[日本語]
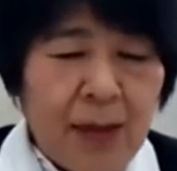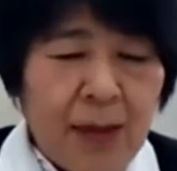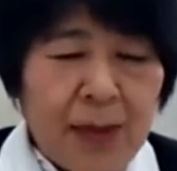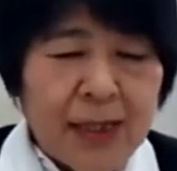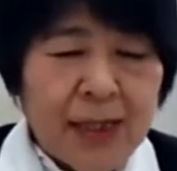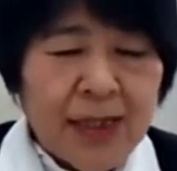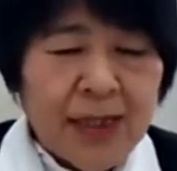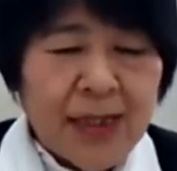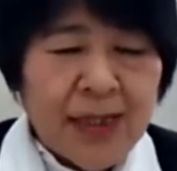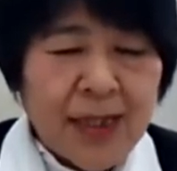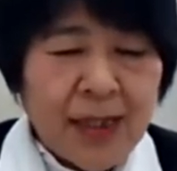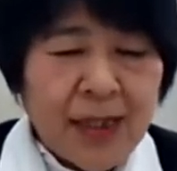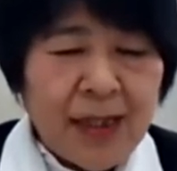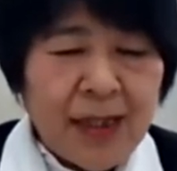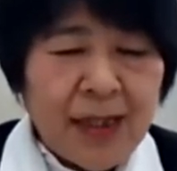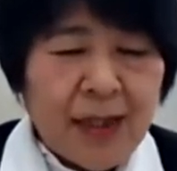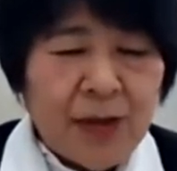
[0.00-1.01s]
まあ、実
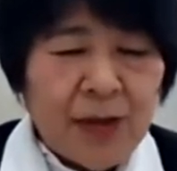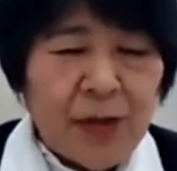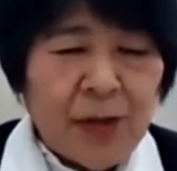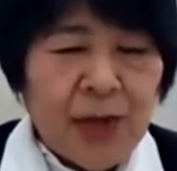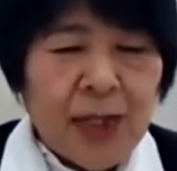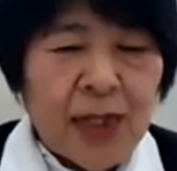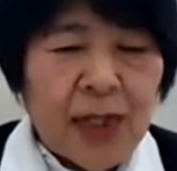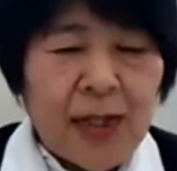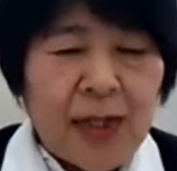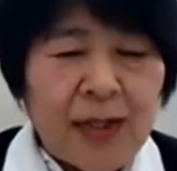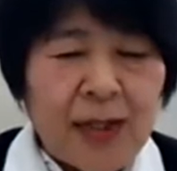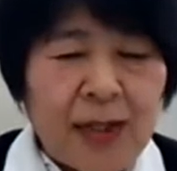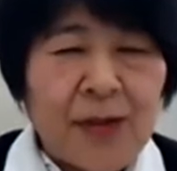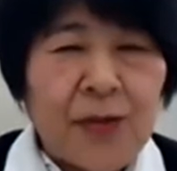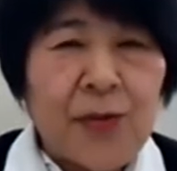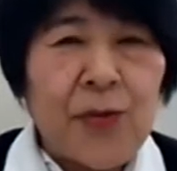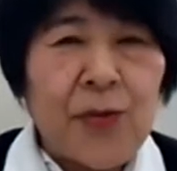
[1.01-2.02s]
際あの分からな
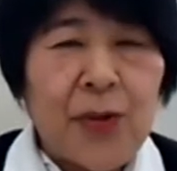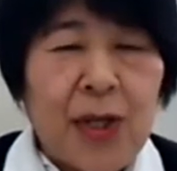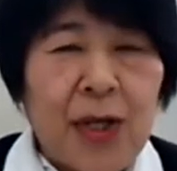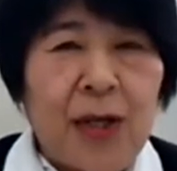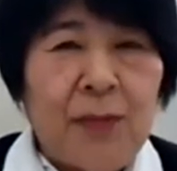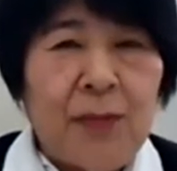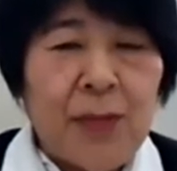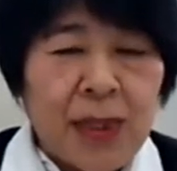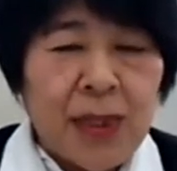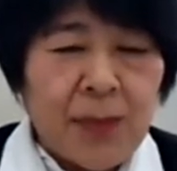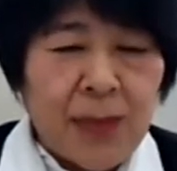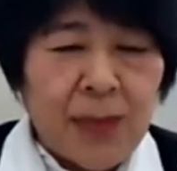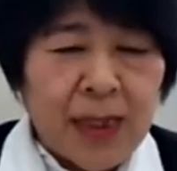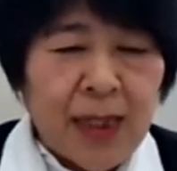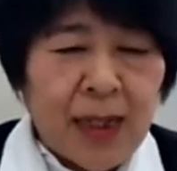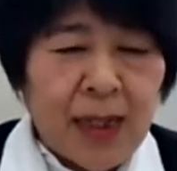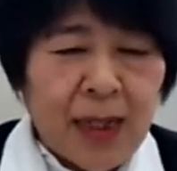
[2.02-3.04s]
いことがまだ
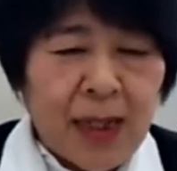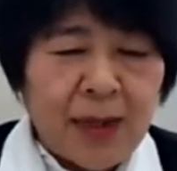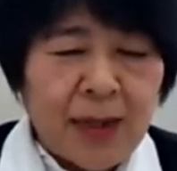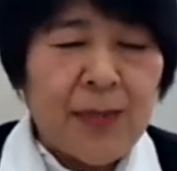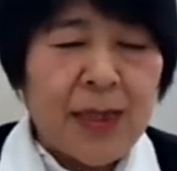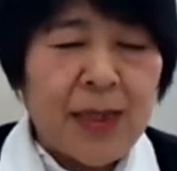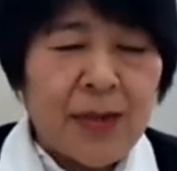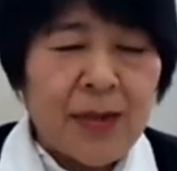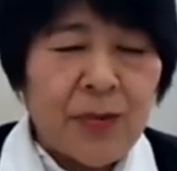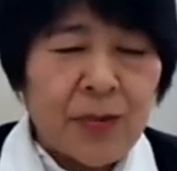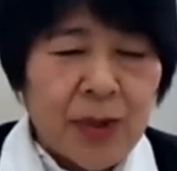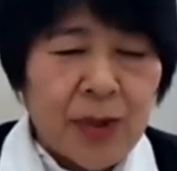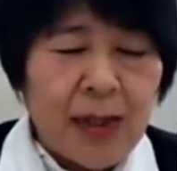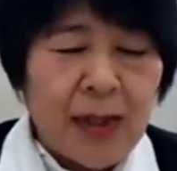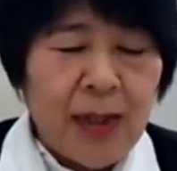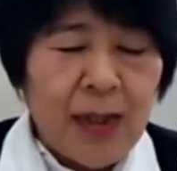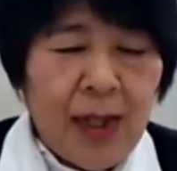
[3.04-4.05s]
まだありますの
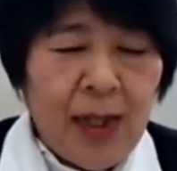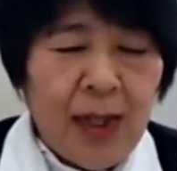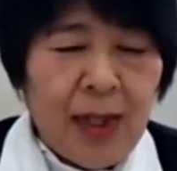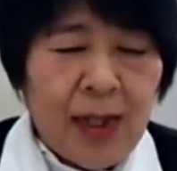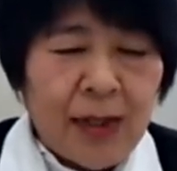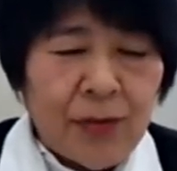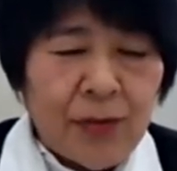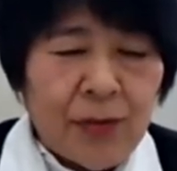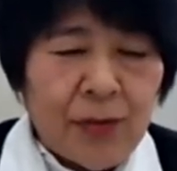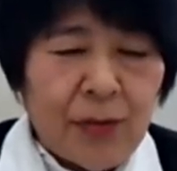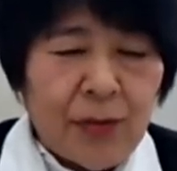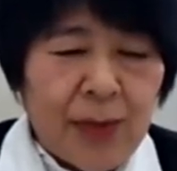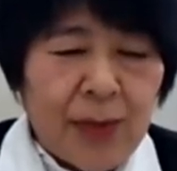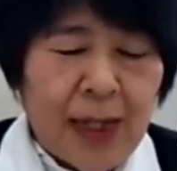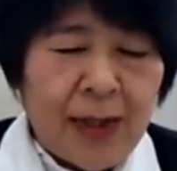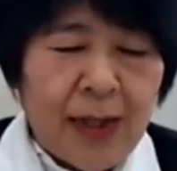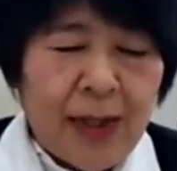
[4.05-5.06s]
であの、
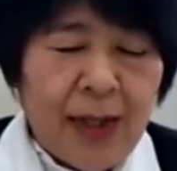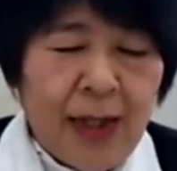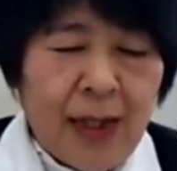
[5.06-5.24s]
まあ、